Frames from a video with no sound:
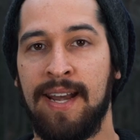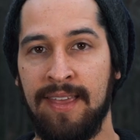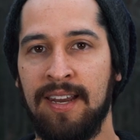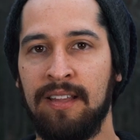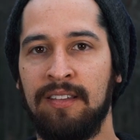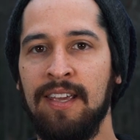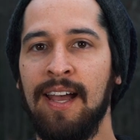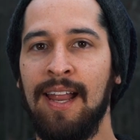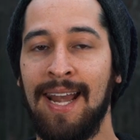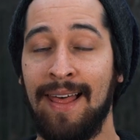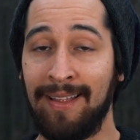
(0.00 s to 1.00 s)
nadie
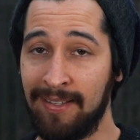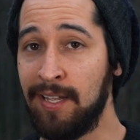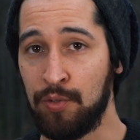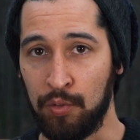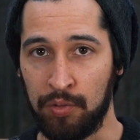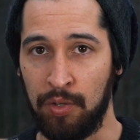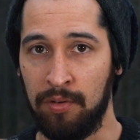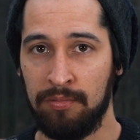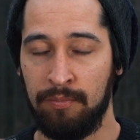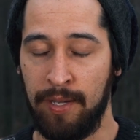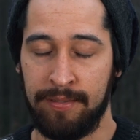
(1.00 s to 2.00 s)
critica la data que se usó,
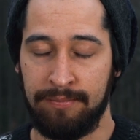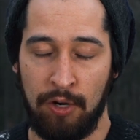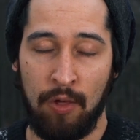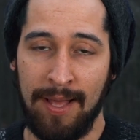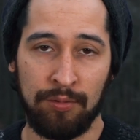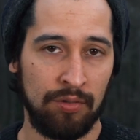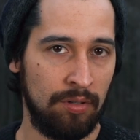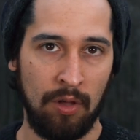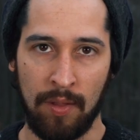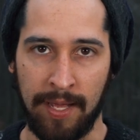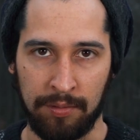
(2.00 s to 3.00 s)
pues los datos son
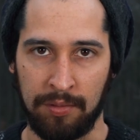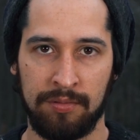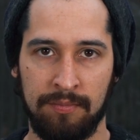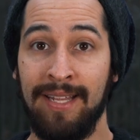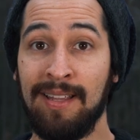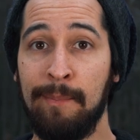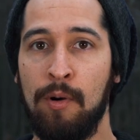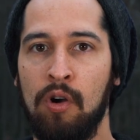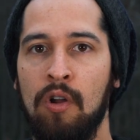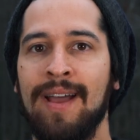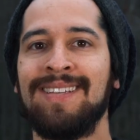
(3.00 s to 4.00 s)
los datos, ni
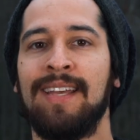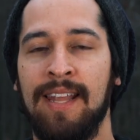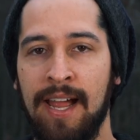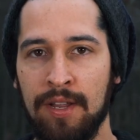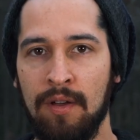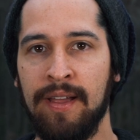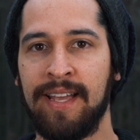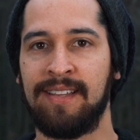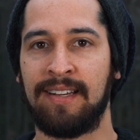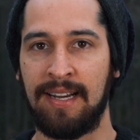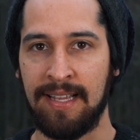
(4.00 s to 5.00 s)
tampoco los escenarios en que
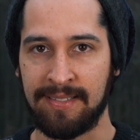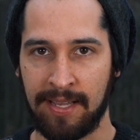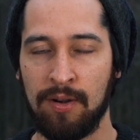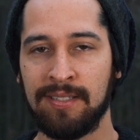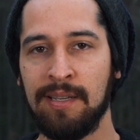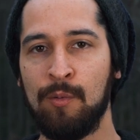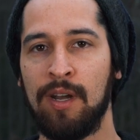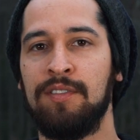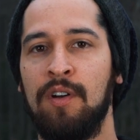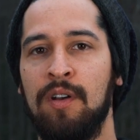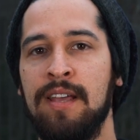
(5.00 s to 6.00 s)
se realizaron las
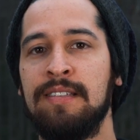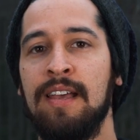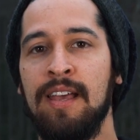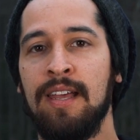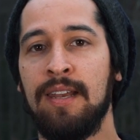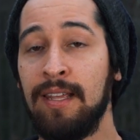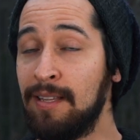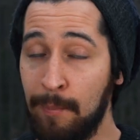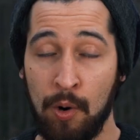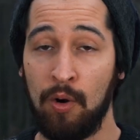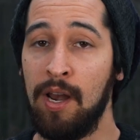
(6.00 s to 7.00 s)
simulaciones, ni
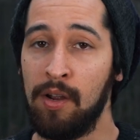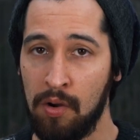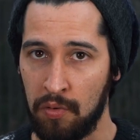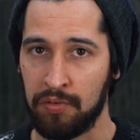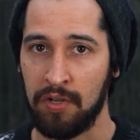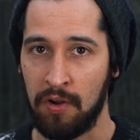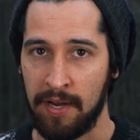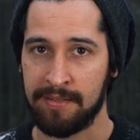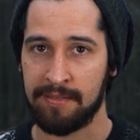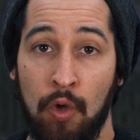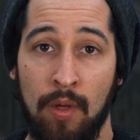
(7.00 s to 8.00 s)
tampoco las conclusiones.